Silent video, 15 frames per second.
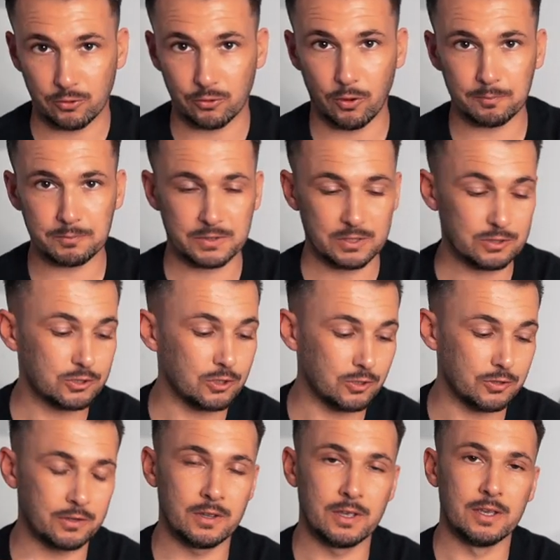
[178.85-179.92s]

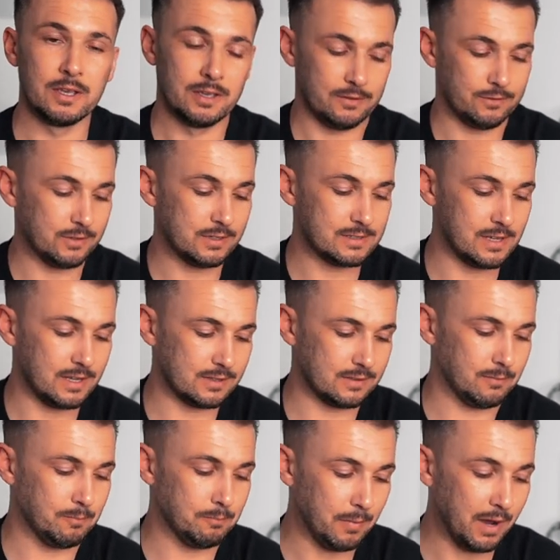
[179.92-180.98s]
Crop-T-Shirt. Wie gesagt,
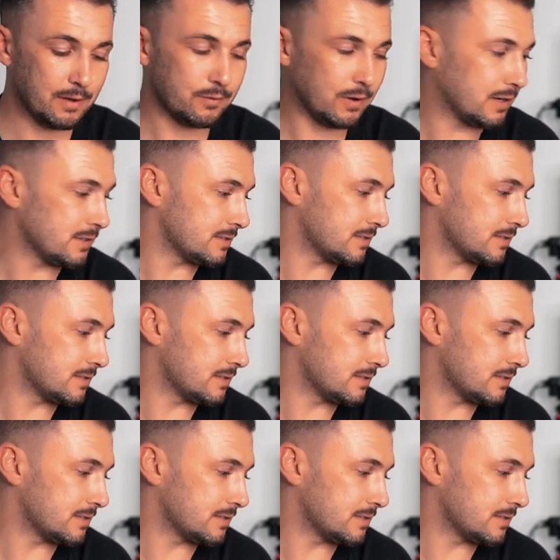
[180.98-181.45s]
mein Fall ist